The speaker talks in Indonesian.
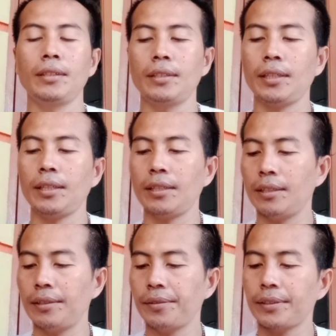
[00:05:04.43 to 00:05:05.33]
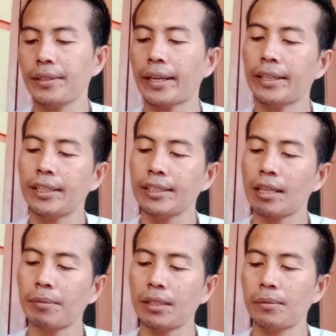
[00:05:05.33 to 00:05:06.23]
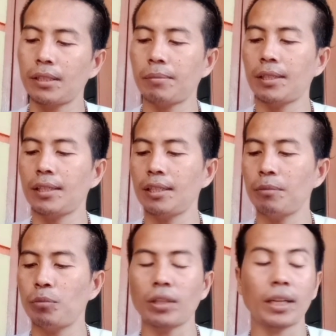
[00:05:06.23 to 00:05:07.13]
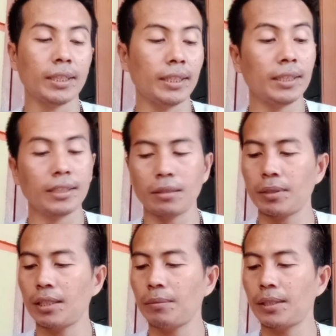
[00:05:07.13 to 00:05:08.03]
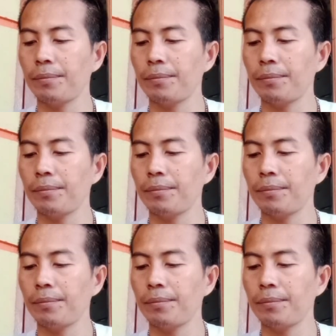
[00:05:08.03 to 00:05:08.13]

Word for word: Ya. Caranya sama teman-teman ya, diputar kiri teman-teman.